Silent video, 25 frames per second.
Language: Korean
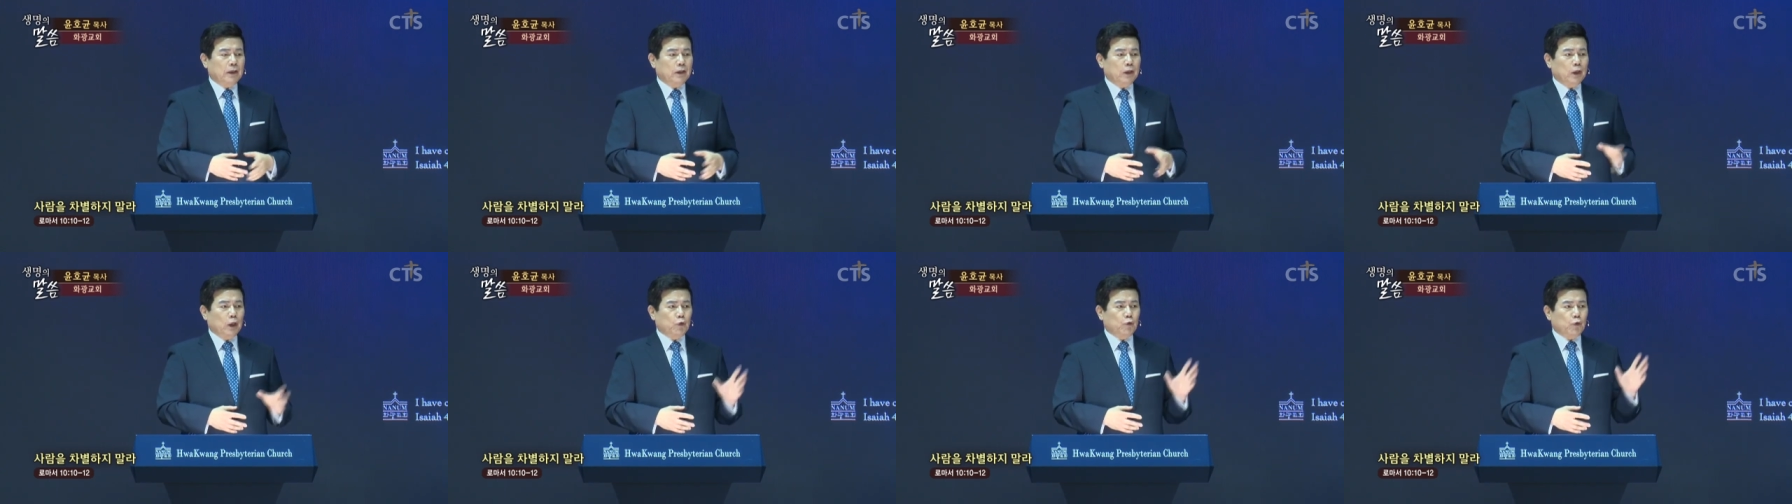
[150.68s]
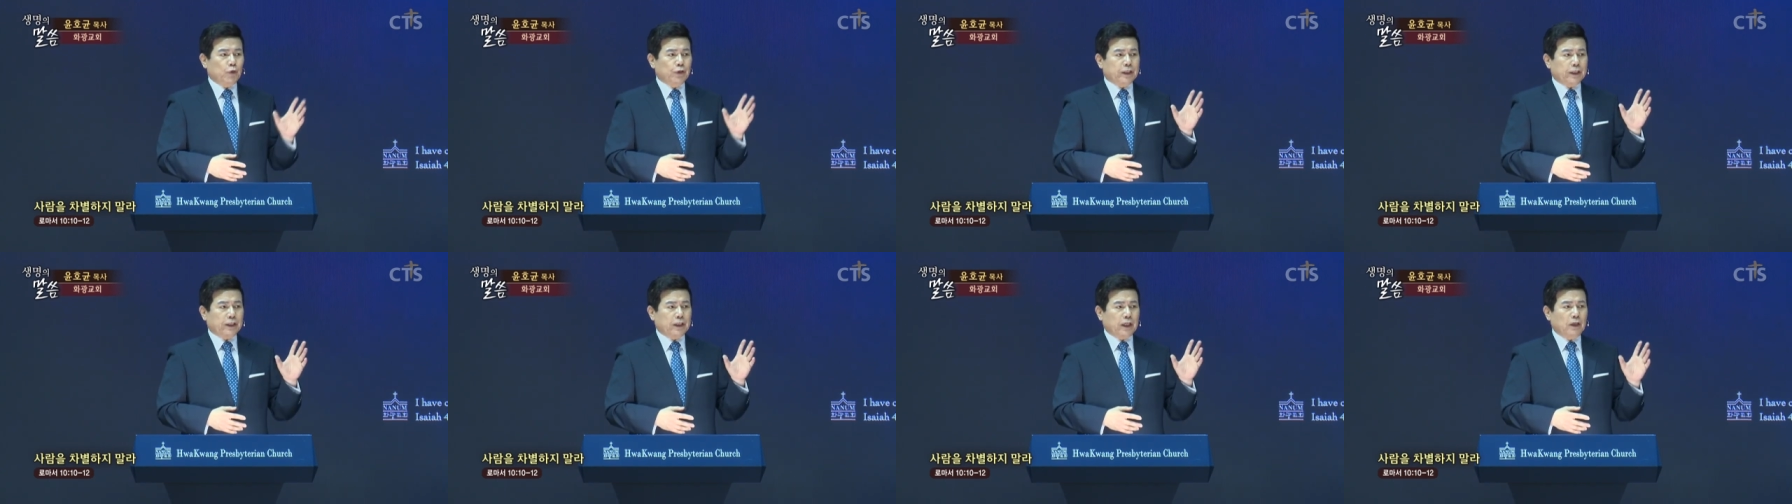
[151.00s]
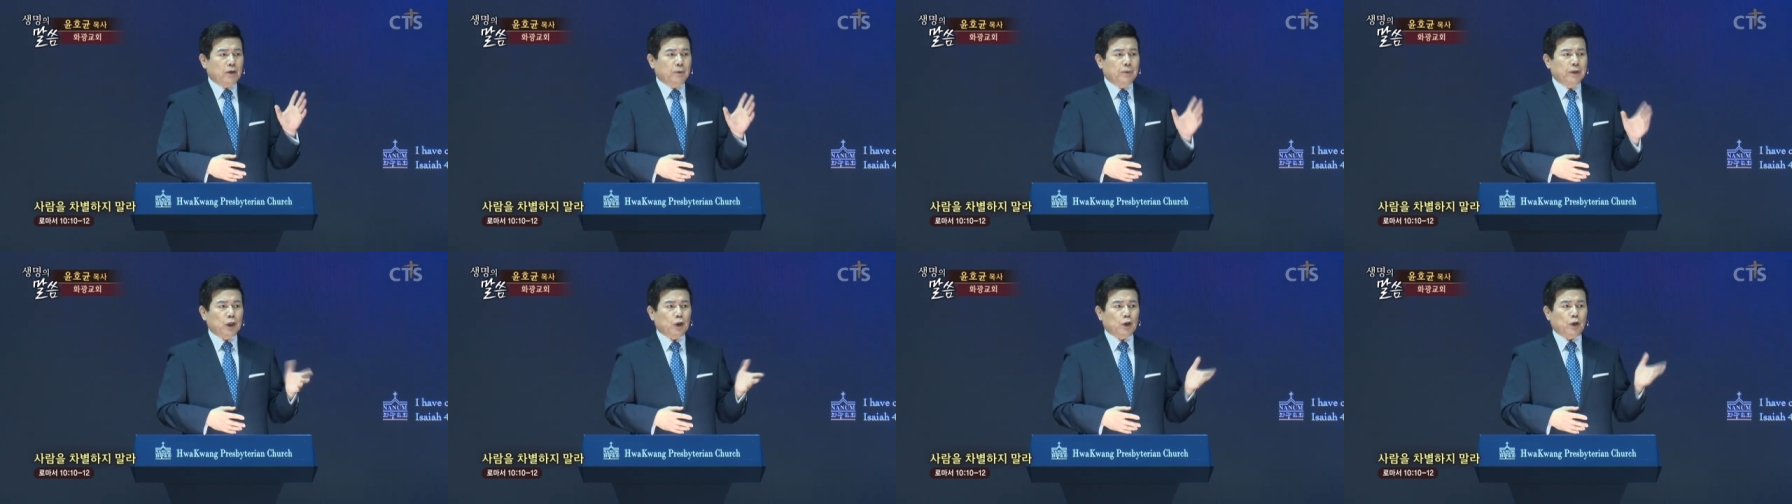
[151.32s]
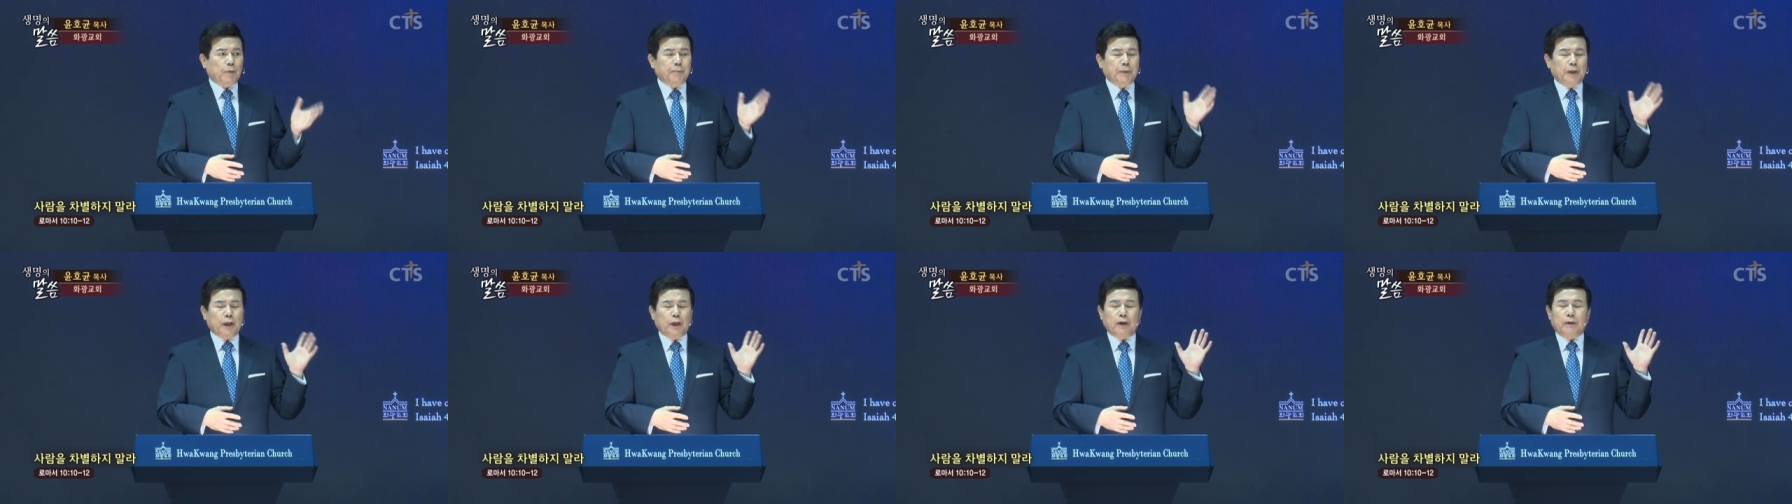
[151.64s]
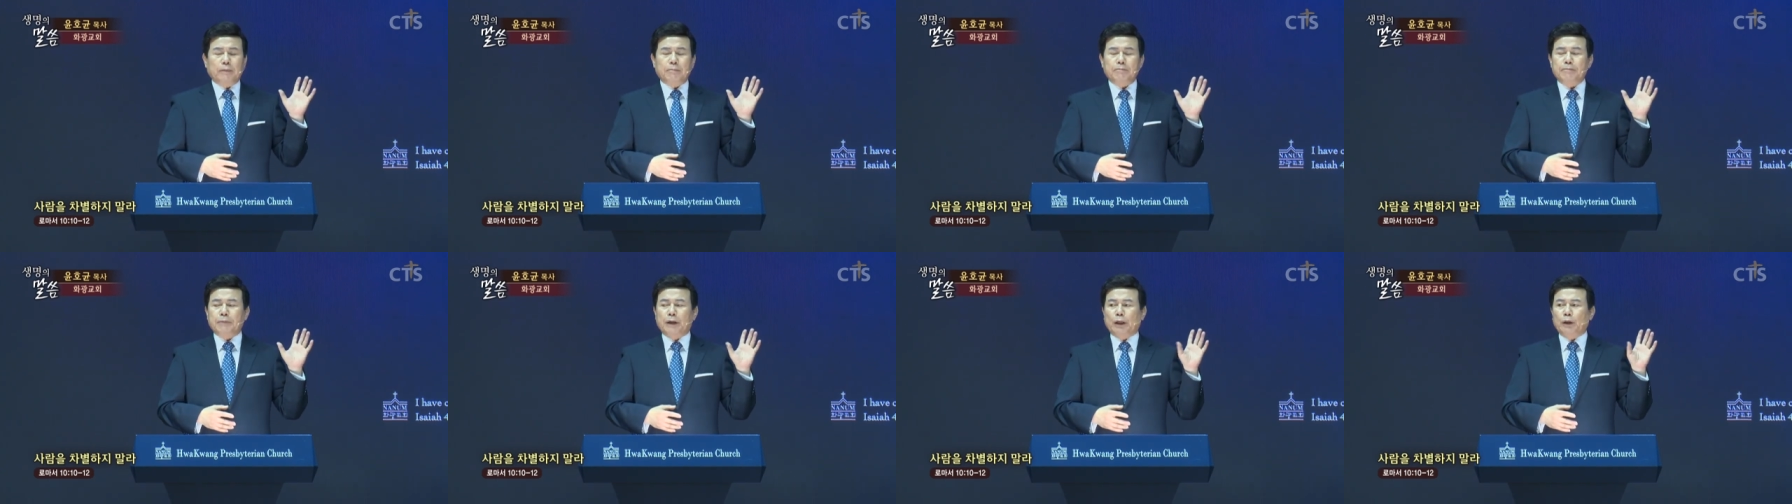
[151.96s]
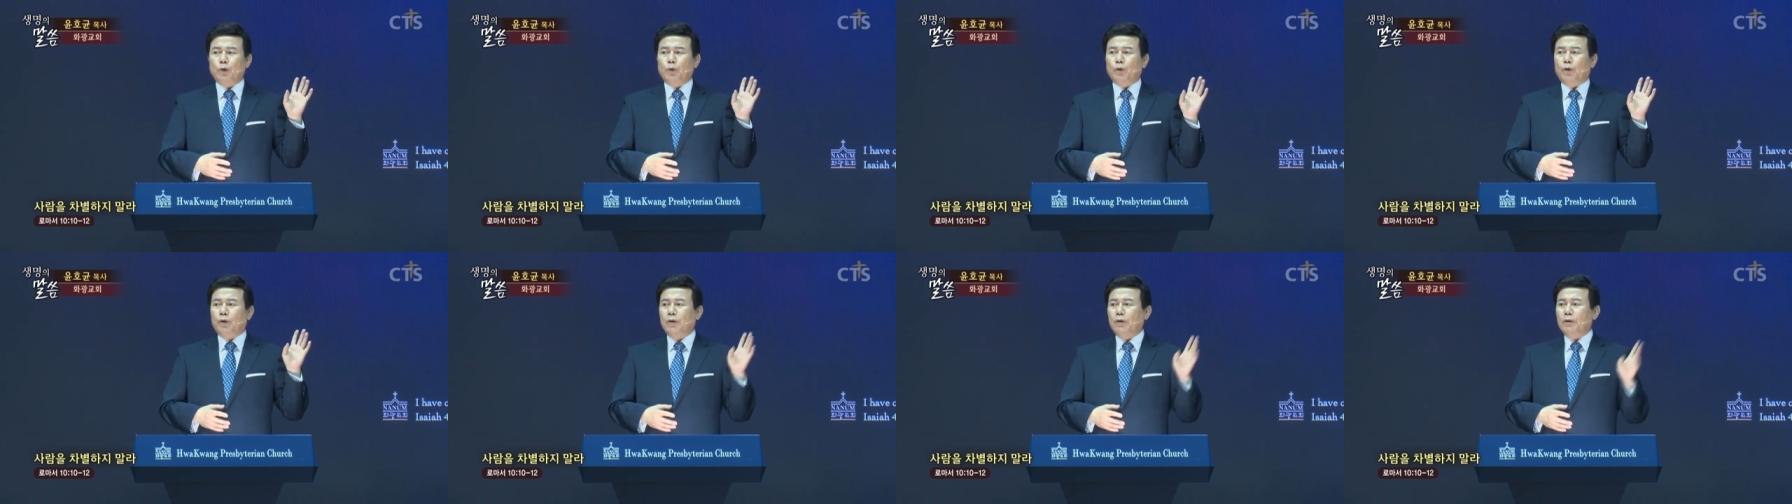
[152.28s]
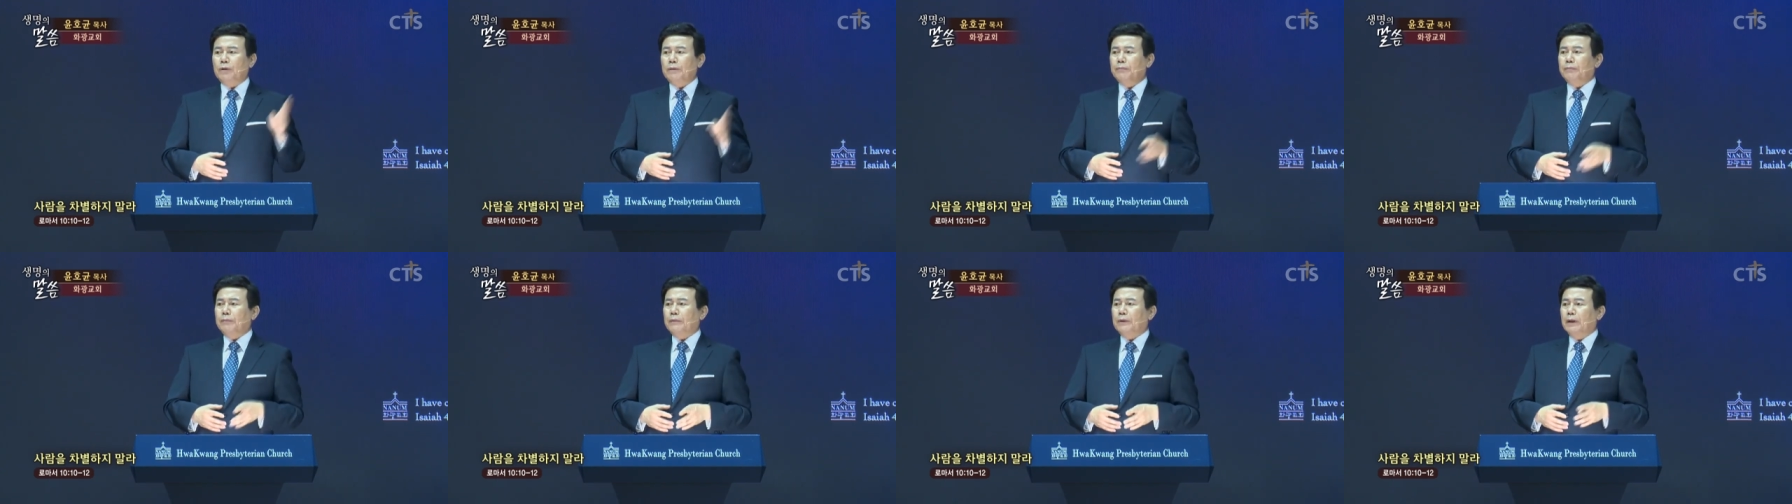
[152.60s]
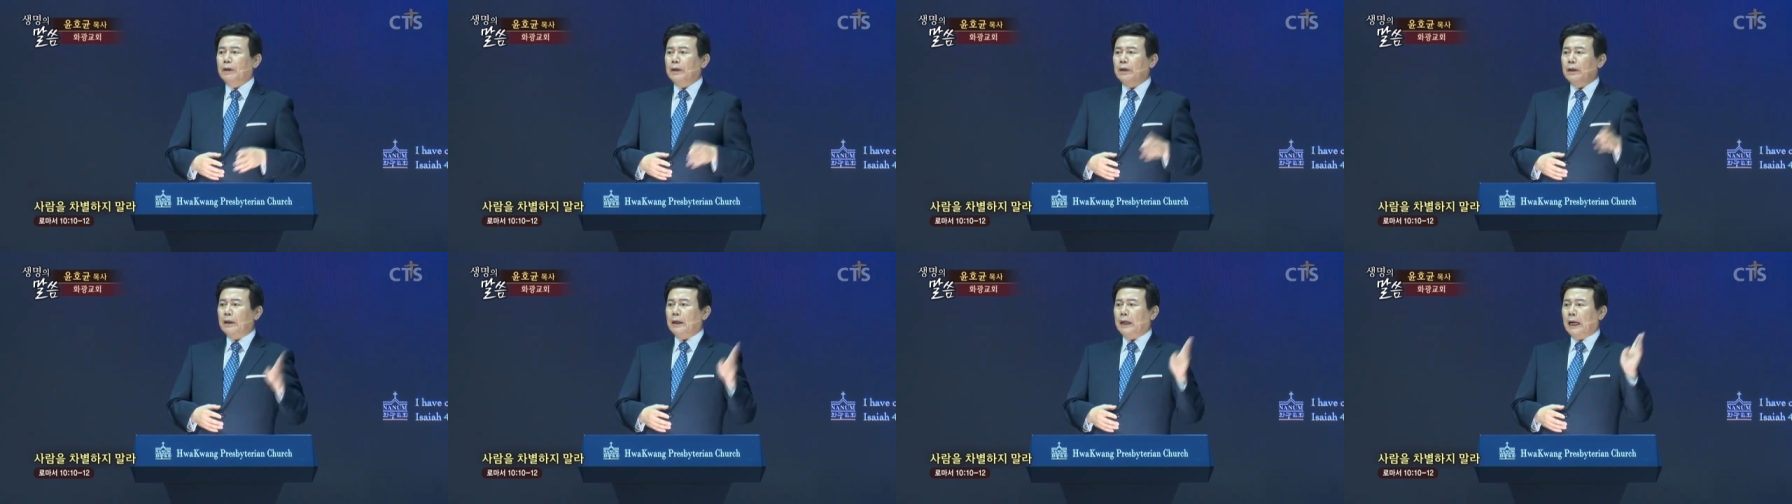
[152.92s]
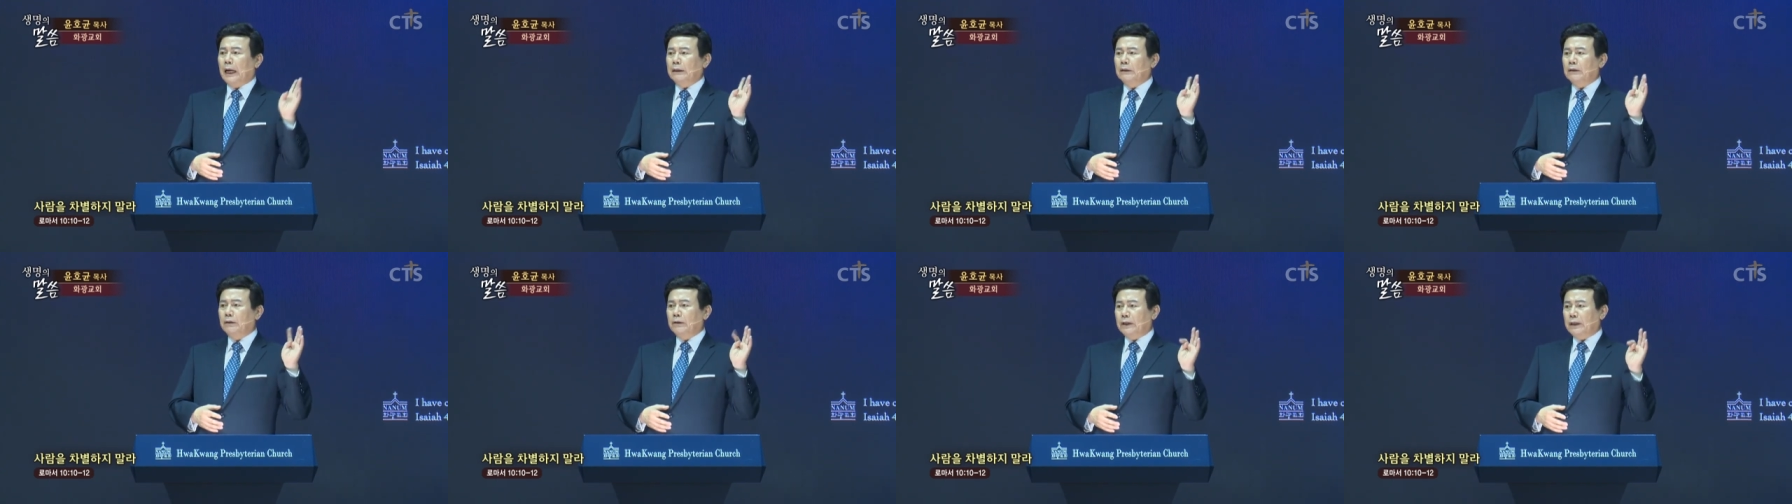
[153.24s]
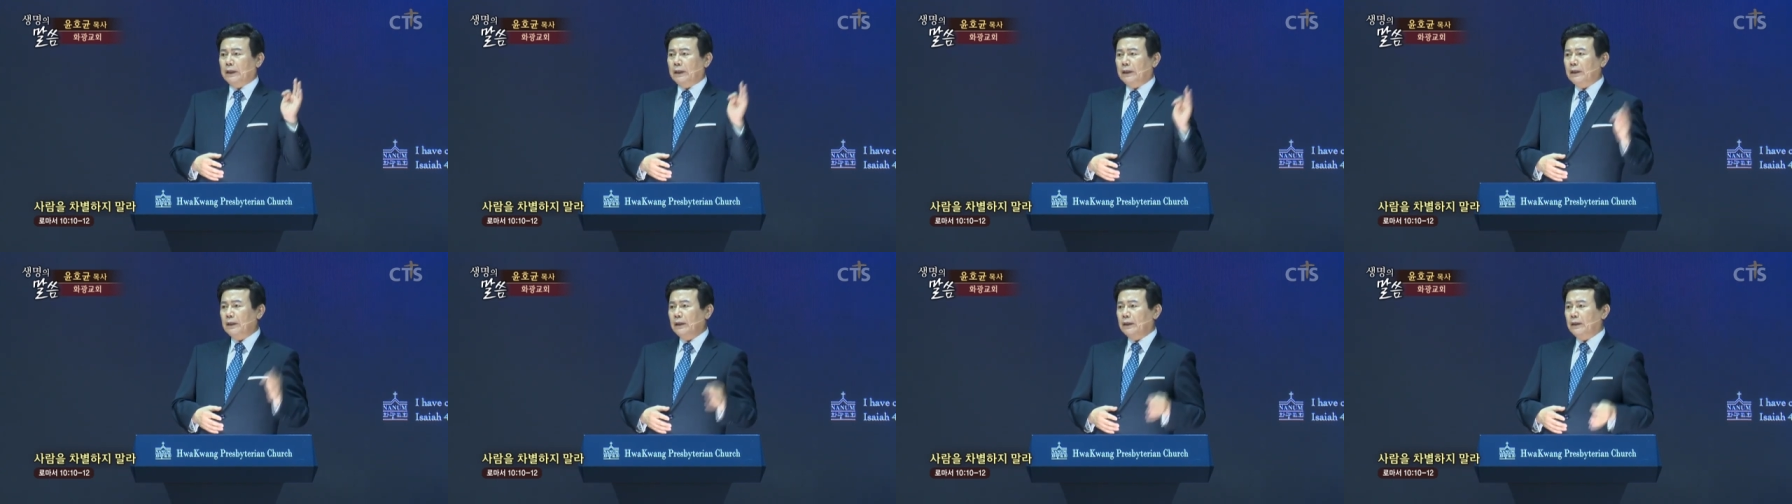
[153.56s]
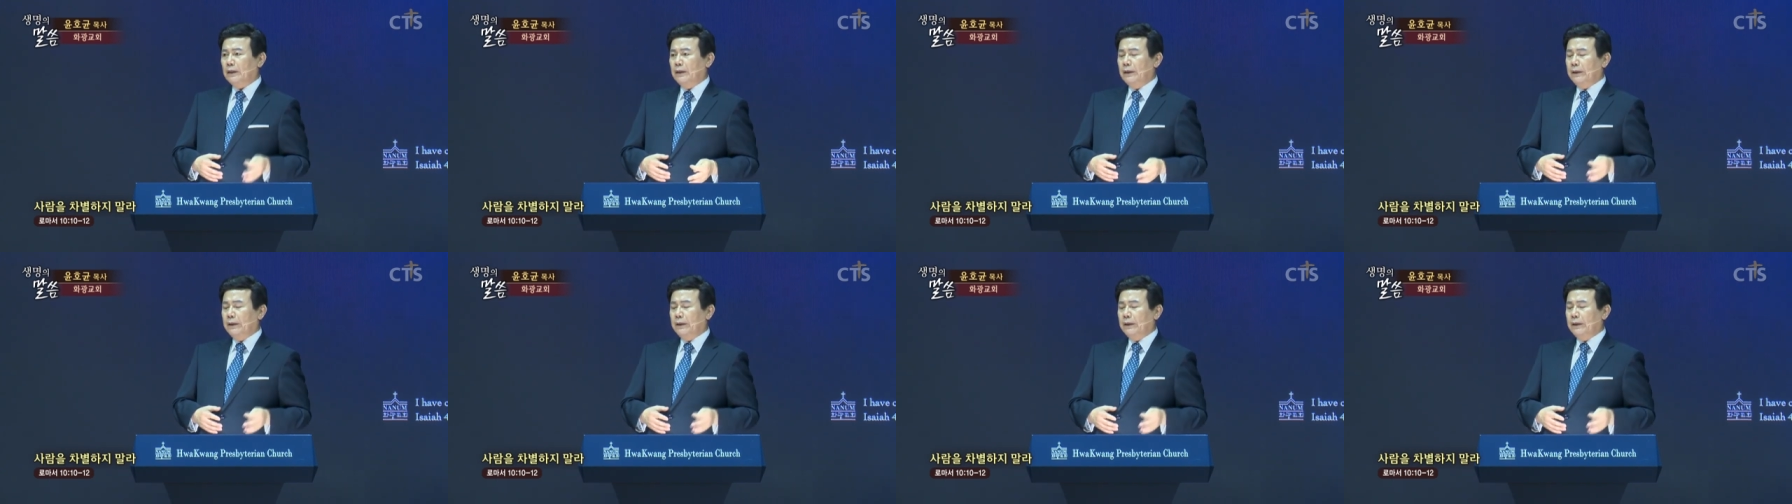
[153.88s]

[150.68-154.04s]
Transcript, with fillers: 열두 제자 가운데 특별히 베드로, 안드레,